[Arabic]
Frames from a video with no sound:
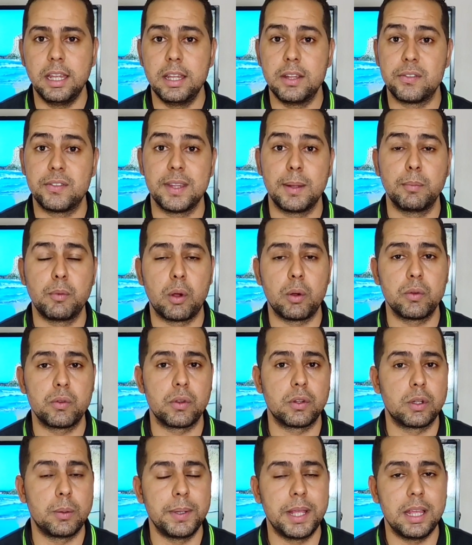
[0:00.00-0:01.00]
دي السناب دراجون
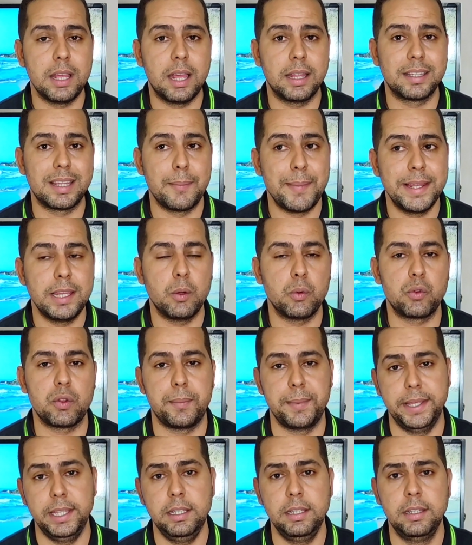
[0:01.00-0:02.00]

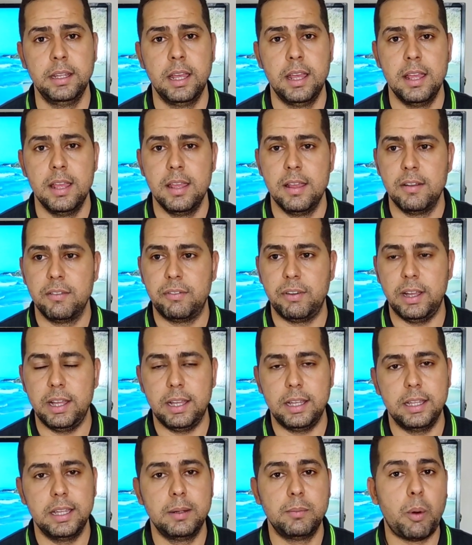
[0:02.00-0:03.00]
678
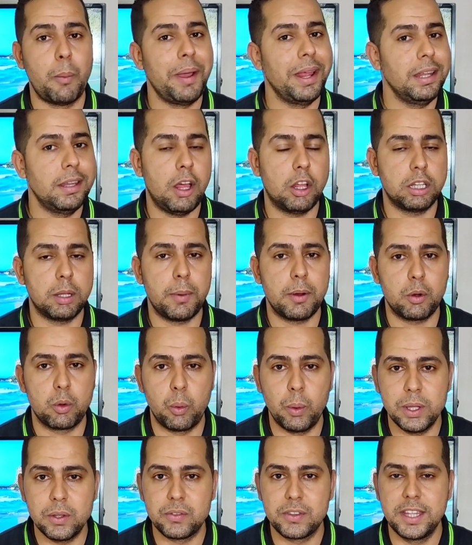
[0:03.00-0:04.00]
فالموبايل ده يعتبر
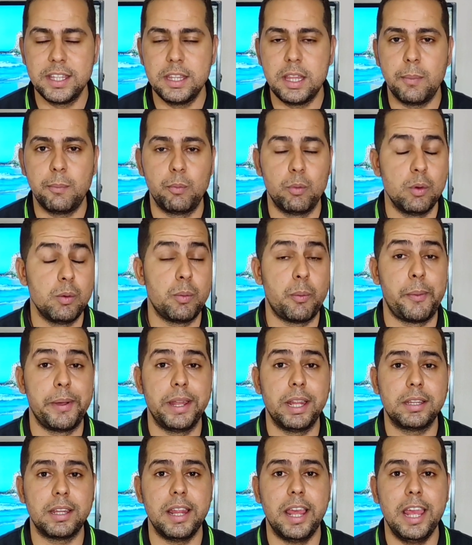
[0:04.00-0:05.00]
كويس جدا من
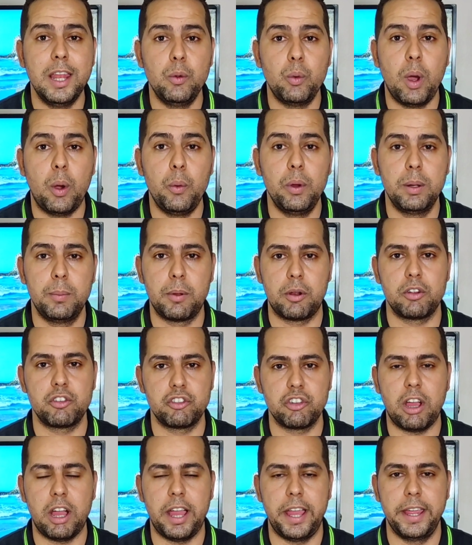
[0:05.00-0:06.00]
الموبايلات الحلوه قوي اللي
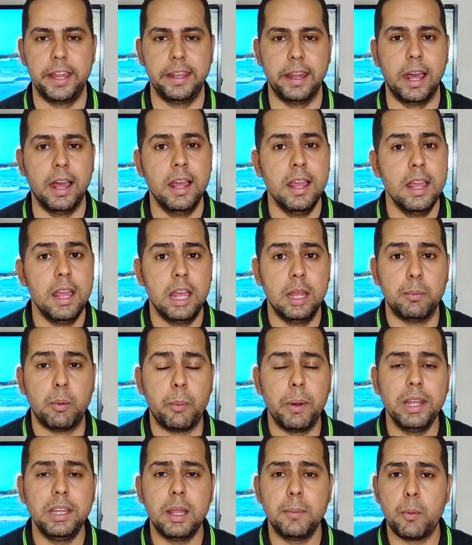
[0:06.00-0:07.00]
برشحها هنا
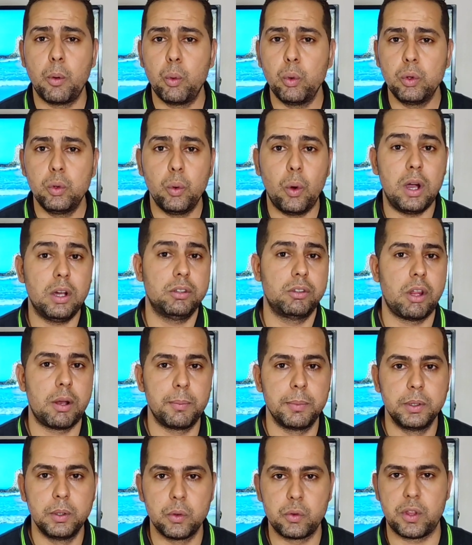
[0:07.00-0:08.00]
الموبايل ده موجود له
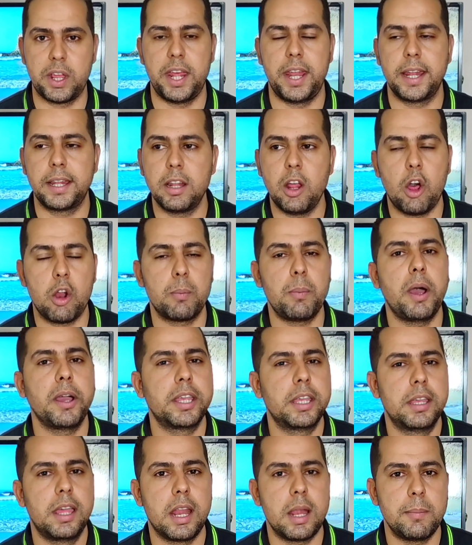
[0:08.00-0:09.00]
اكتر من نسخه يعني هتلاقي 4
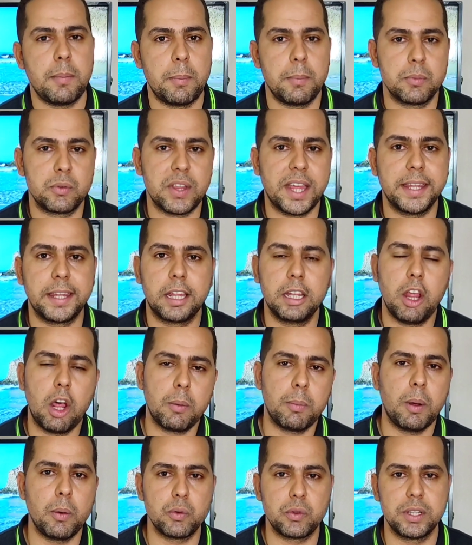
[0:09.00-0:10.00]
جيجا رام مساحه غلاف
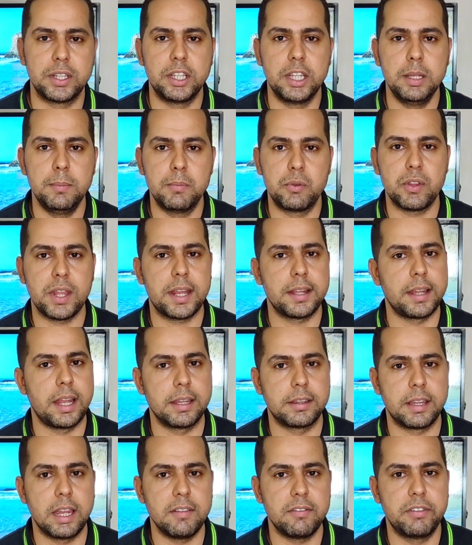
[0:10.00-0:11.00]
64 بسعر
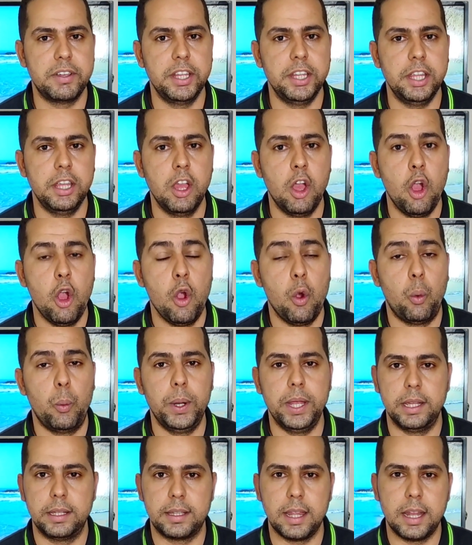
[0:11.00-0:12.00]
3000 جنيه
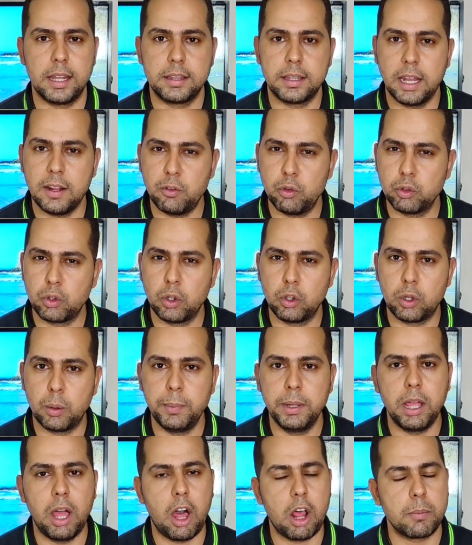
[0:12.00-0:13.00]
و
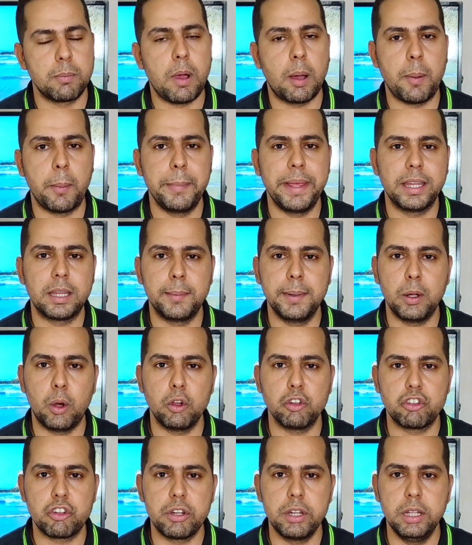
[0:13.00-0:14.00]
3300
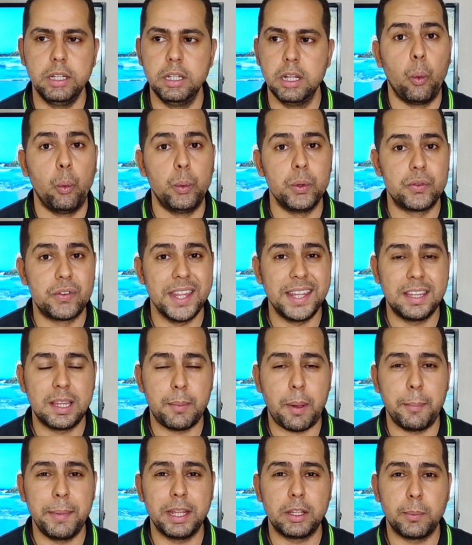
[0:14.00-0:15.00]
428
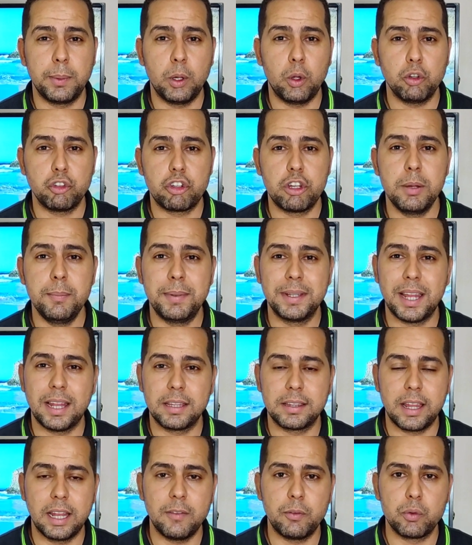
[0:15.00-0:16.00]
و6 ب 128 ب
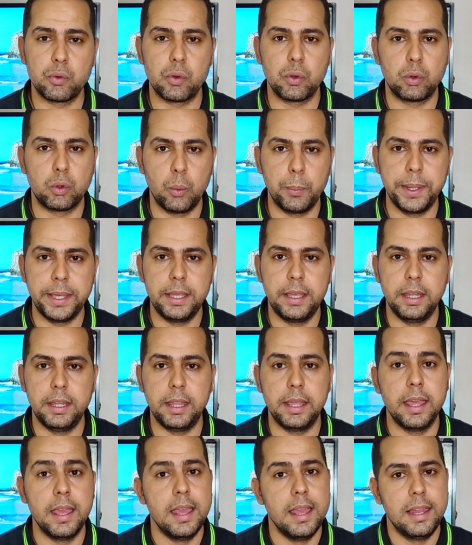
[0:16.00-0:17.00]
3600
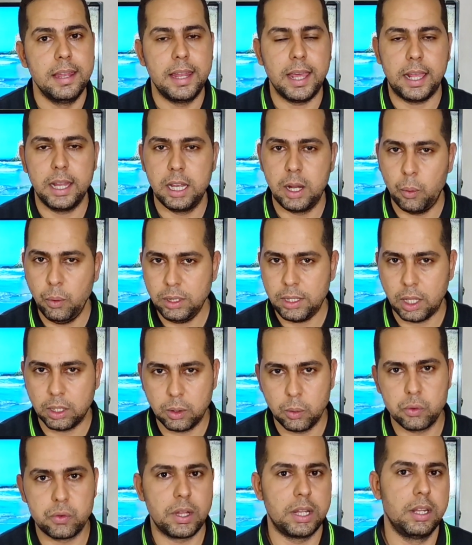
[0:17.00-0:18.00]
جنيه لكن لو انت
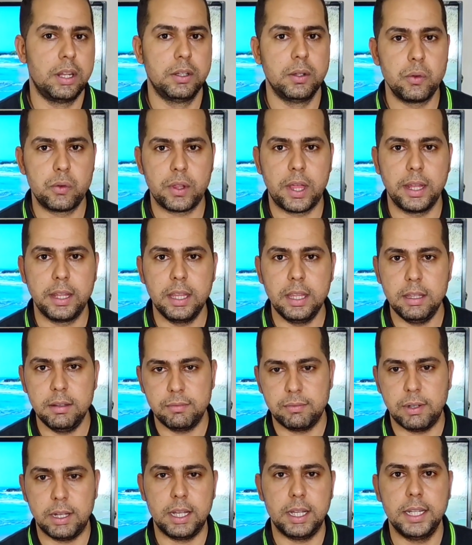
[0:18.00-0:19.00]
هتوصل للنسخه دي
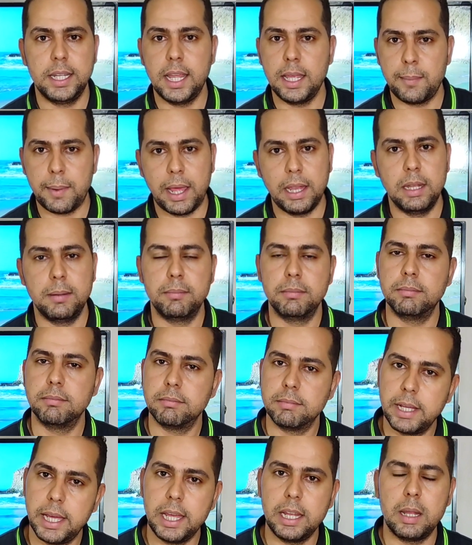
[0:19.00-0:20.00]
فلا يا معلم
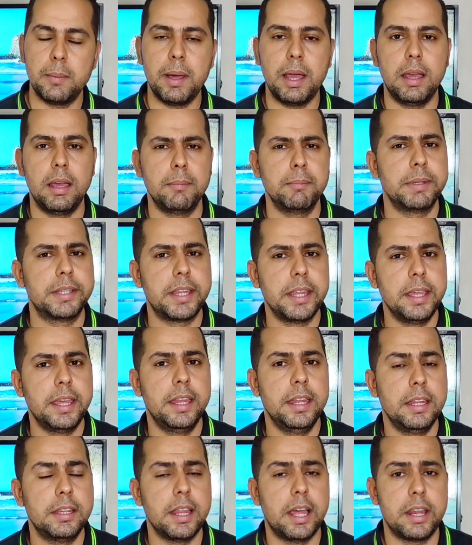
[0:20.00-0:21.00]
اعلى بقى 200
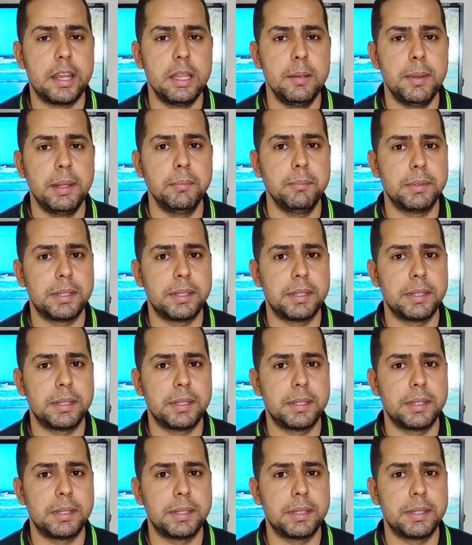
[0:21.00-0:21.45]
جنيه تقريبا